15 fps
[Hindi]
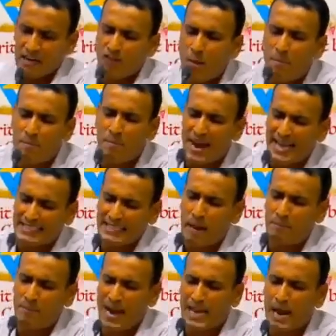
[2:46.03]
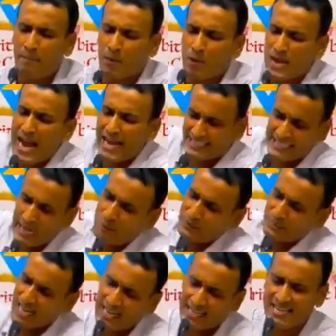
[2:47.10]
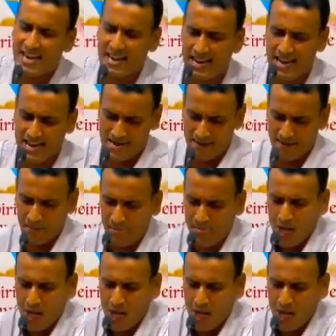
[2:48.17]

जब वो भेंट का पहला पुल एक्सेप्ट कर लिया गया